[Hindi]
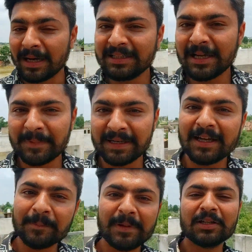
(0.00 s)
भाई ने अपने
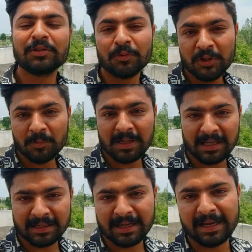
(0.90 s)
घर पे एक स्टूडियो बना
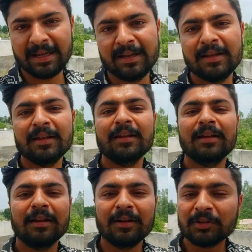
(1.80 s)
रखा
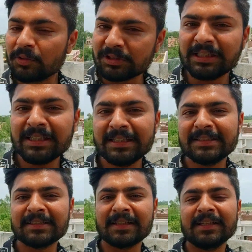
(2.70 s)
है तो चलिए
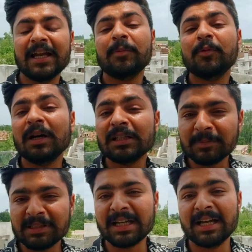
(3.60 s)
नीचे चलते हैं आपको आज
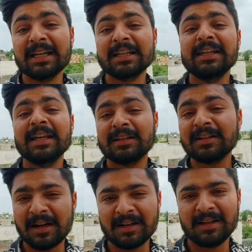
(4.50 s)
हम दिखाएंगे कि एक
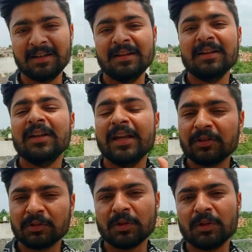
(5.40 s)
गाना
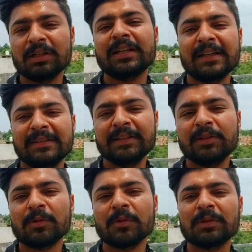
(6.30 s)
एक सॉन्ग कैसे
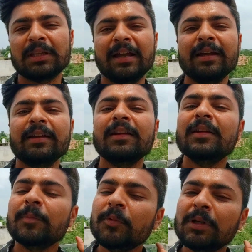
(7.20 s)
रिकॉर्ड होता है
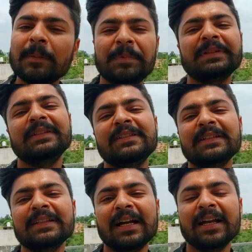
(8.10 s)
पूरा प्रोसीजर
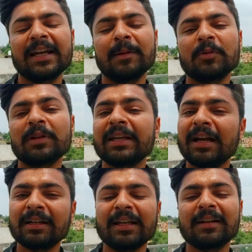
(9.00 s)
दिखाएंगे आपको
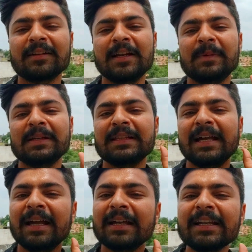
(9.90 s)
क्या क्या करना पड़ता
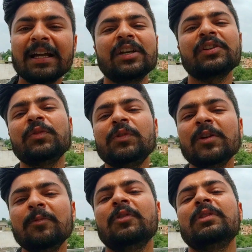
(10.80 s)
है क्या क्या
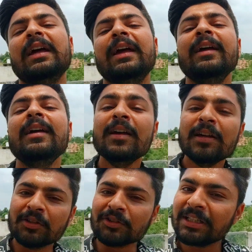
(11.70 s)
स्टूडियो में होता है
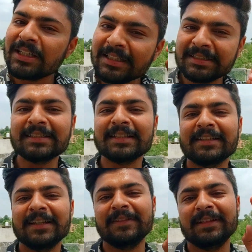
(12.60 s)
तो चलिए नीचे
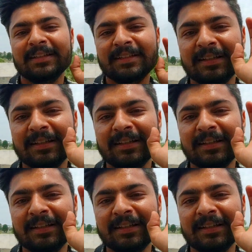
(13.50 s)
चलते हैं फिर